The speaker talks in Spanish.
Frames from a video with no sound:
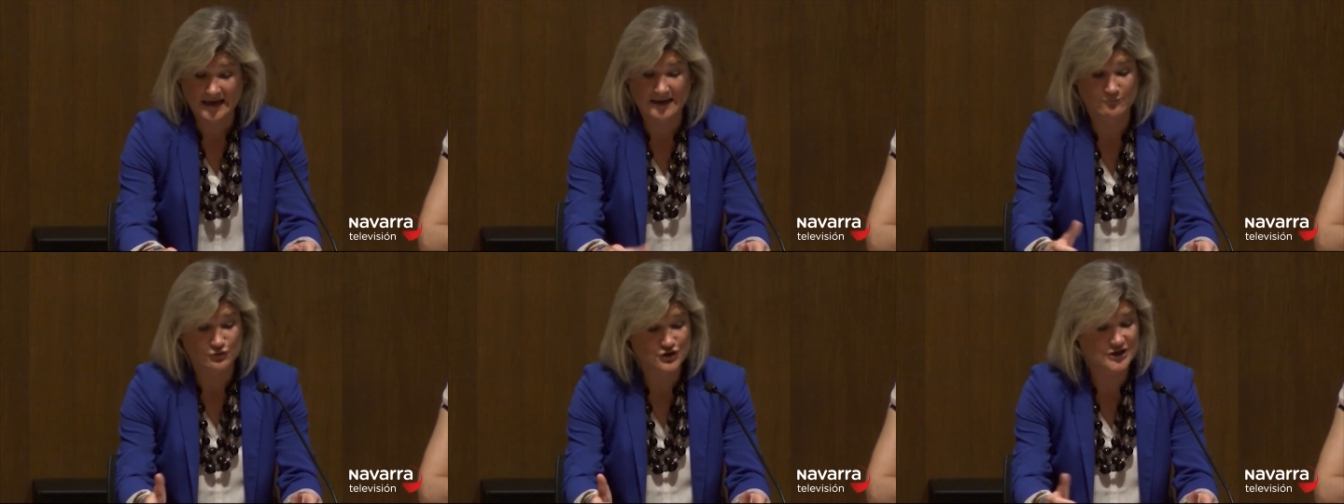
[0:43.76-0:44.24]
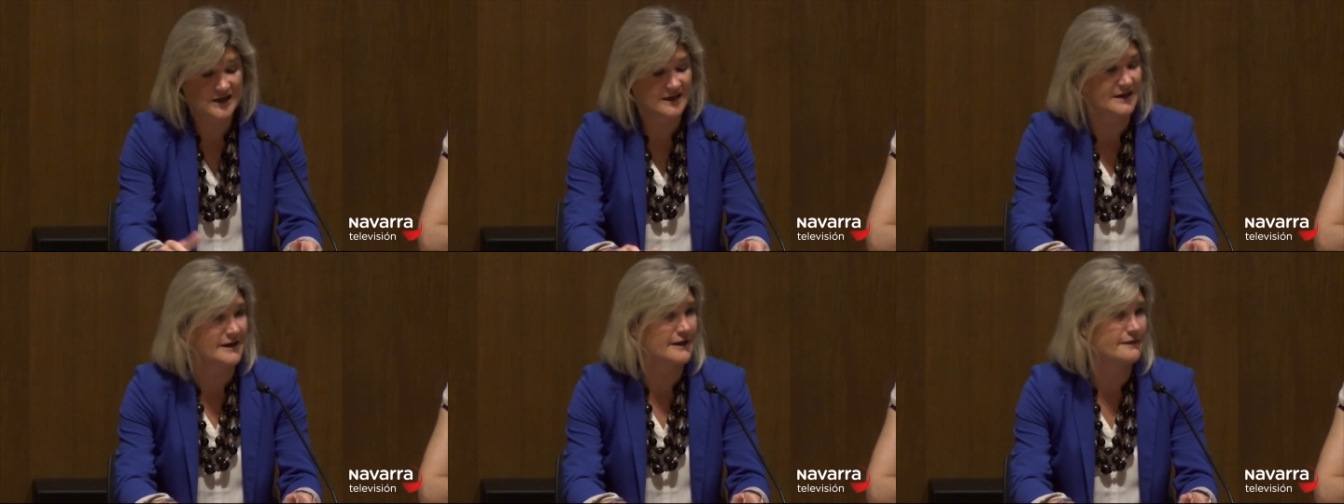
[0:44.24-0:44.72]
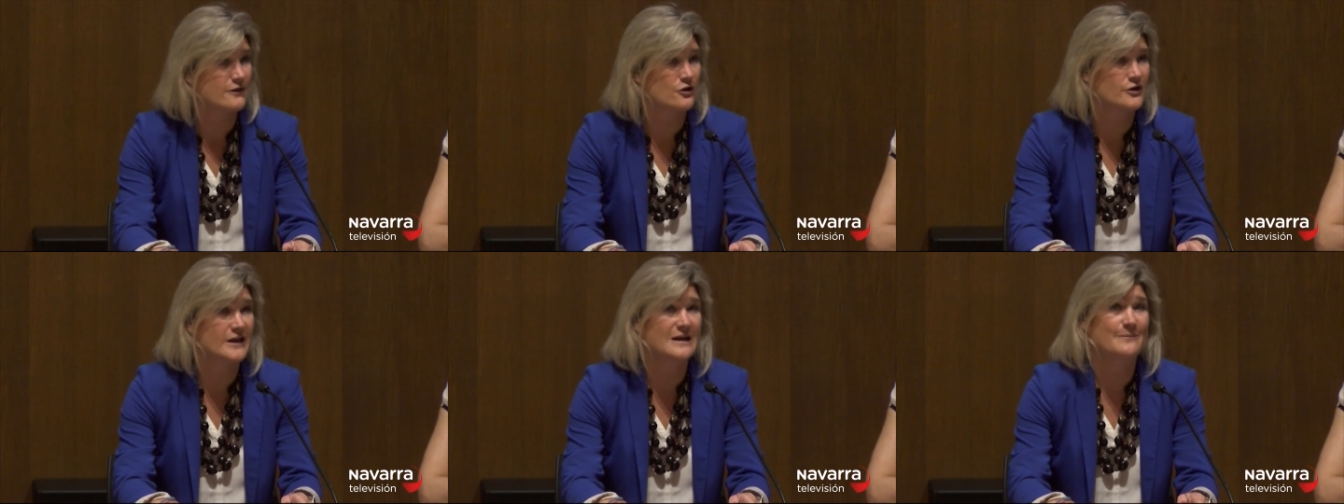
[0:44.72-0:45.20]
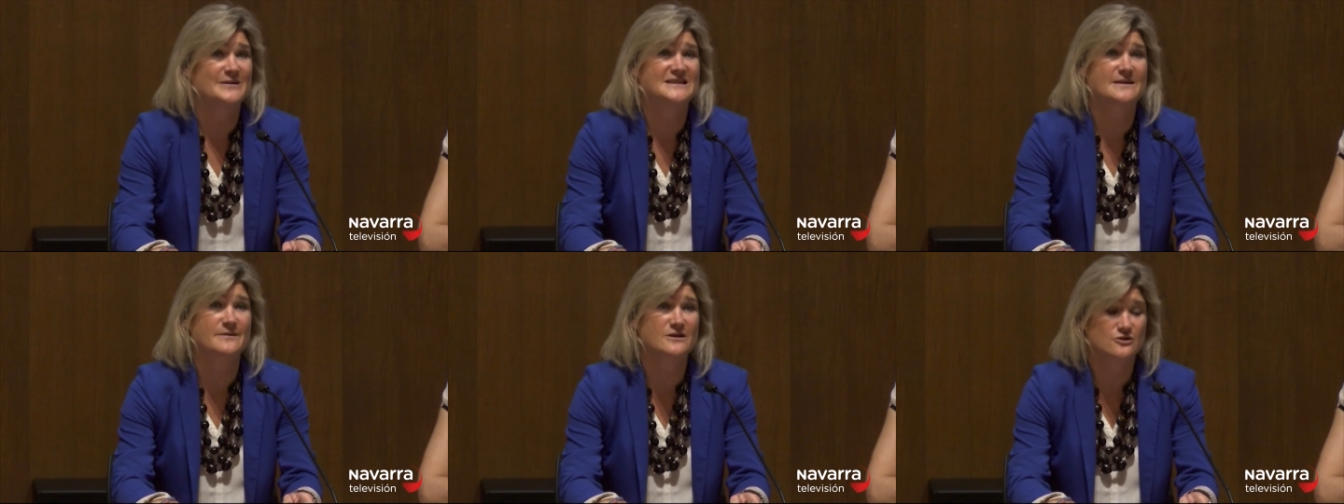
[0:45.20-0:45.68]
la música, la creación, el
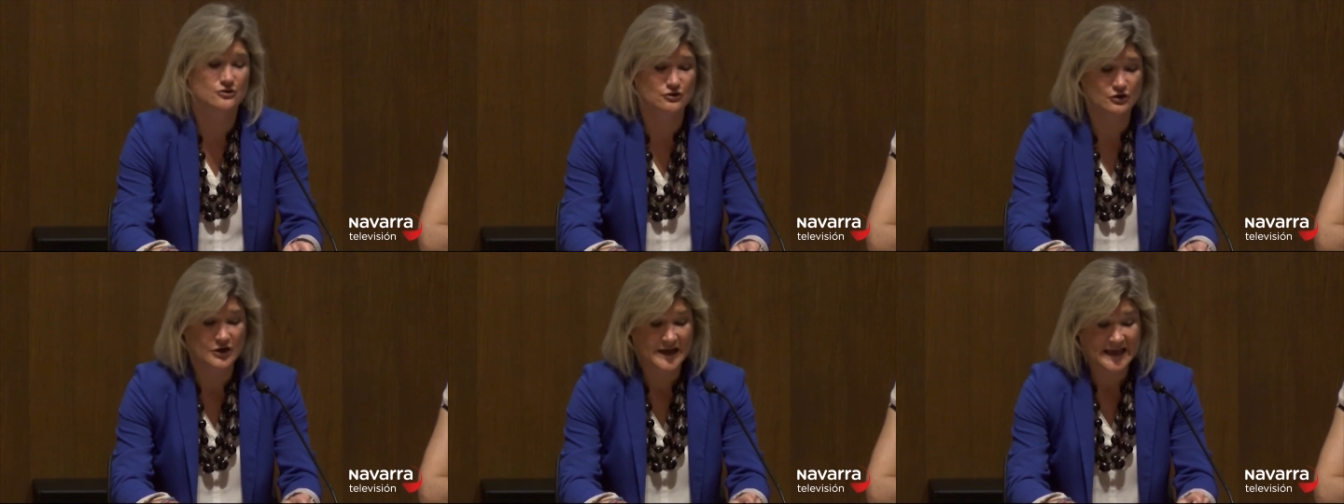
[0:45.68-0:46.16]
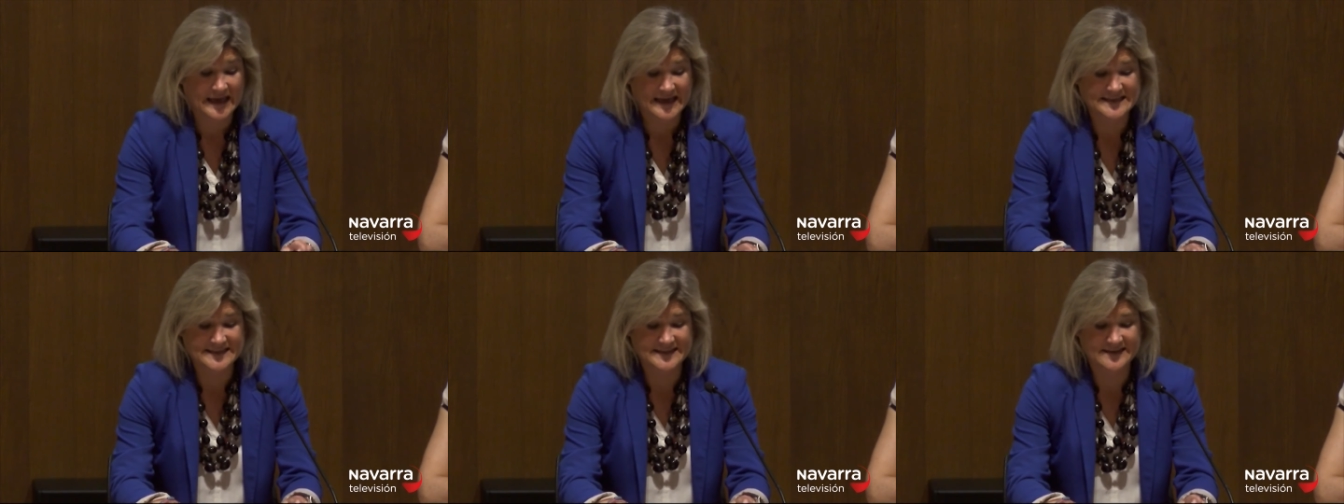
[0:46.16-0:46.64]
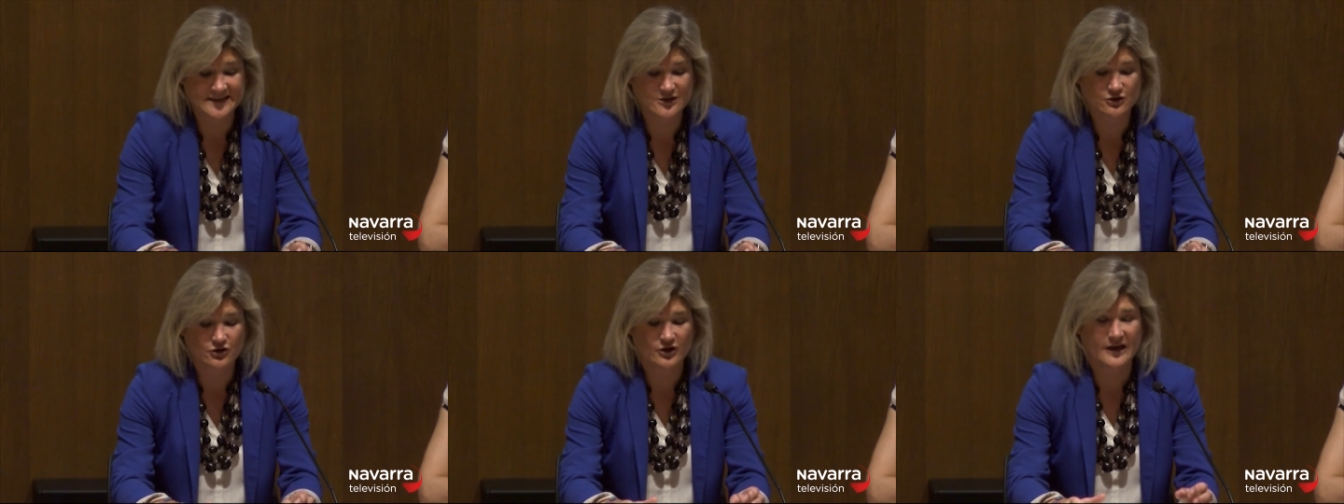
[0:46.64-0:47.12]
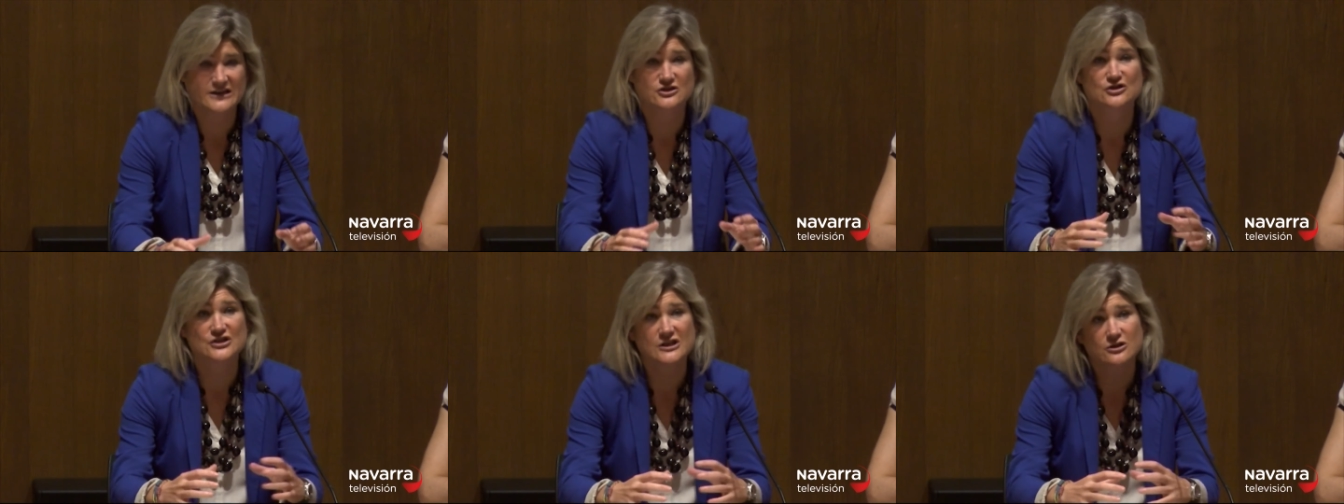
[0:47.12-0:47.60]
pensamiento estético,
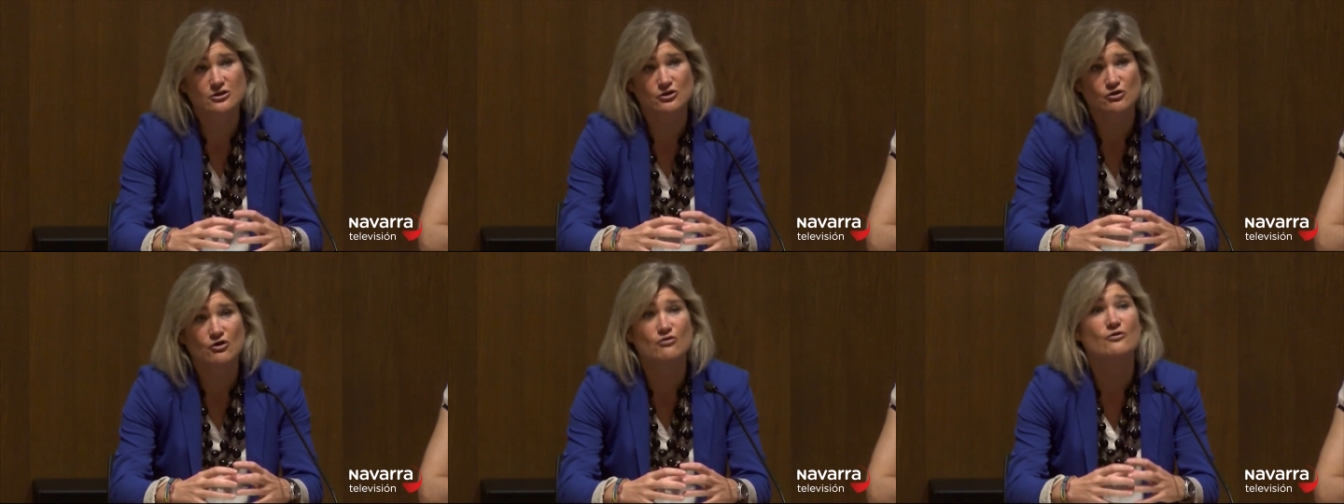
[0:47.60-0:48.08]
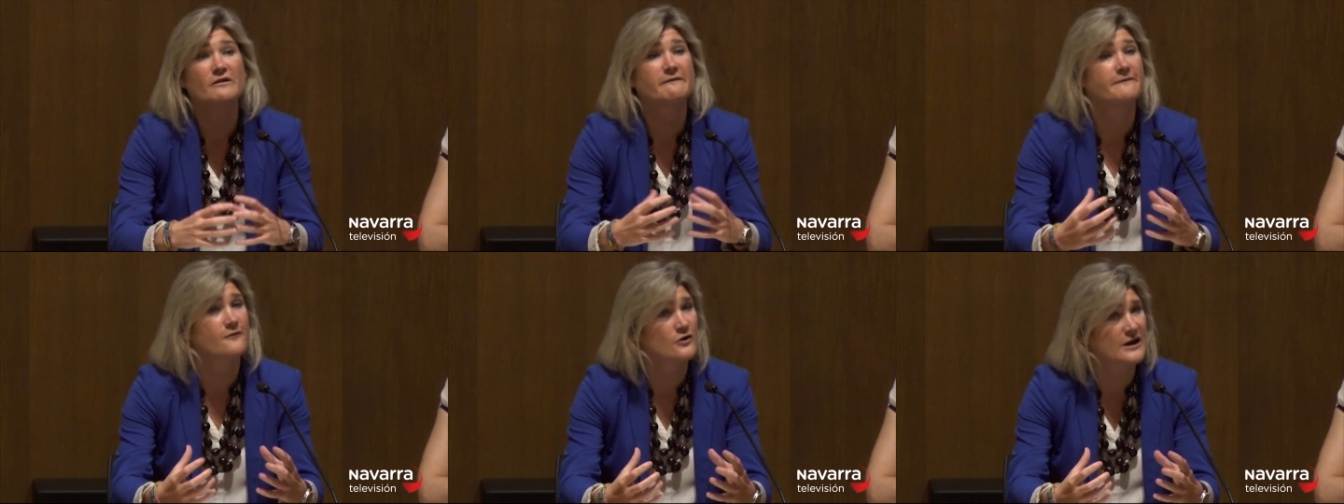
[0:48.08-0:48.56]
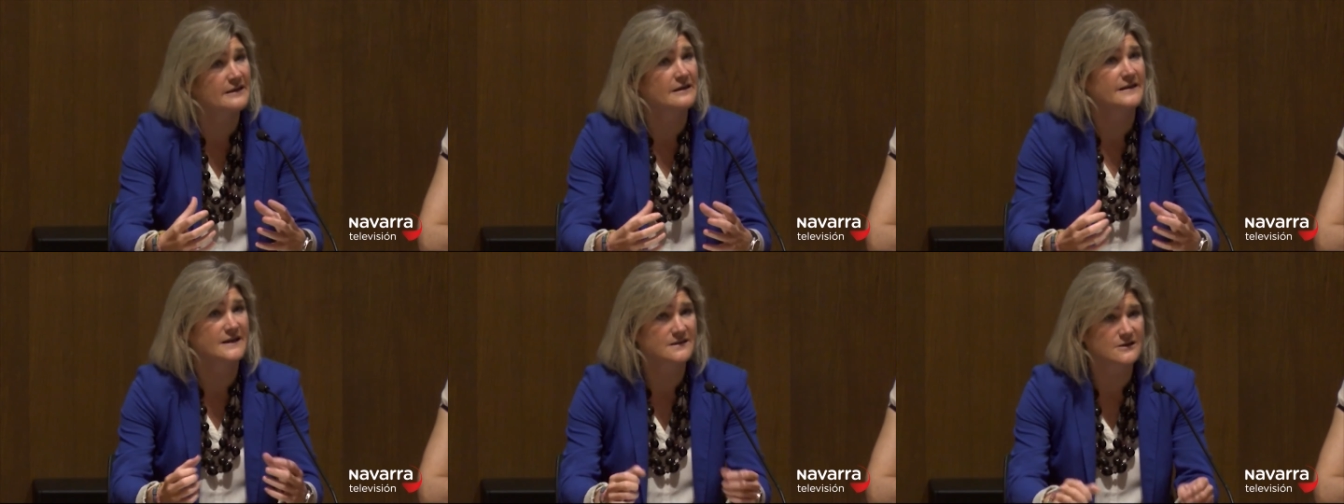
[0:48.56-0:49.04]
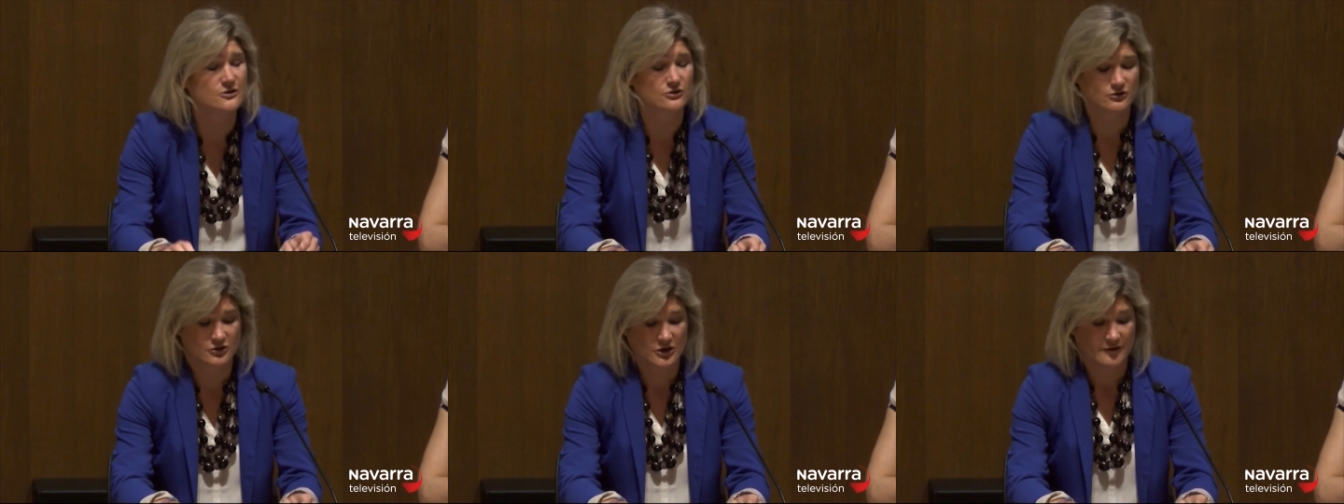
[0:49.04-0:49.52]
eso sí, todo con un enfoque
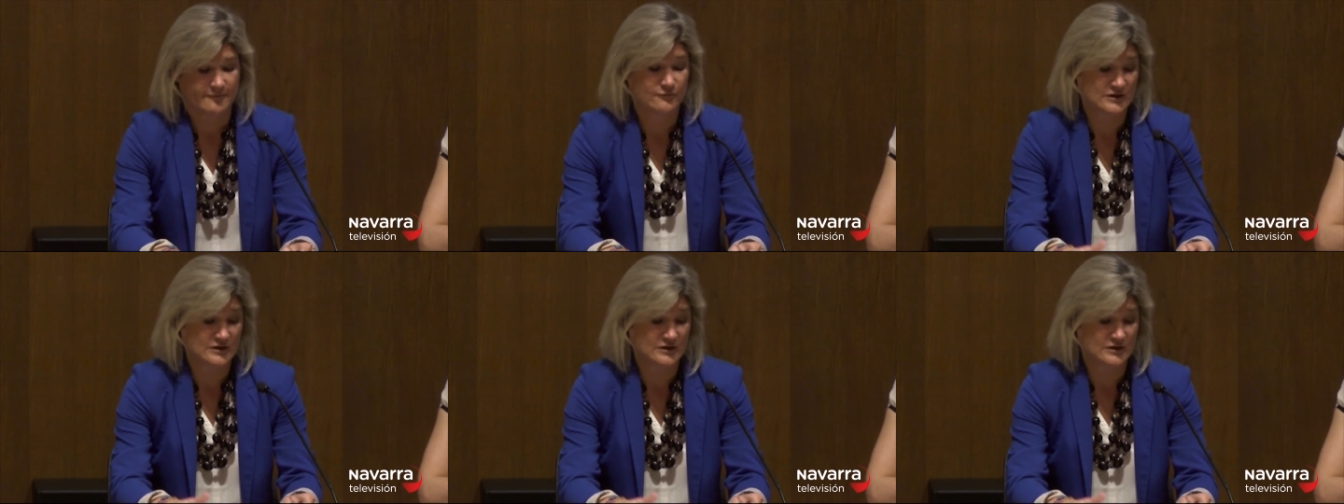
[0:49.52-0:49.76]
didáctico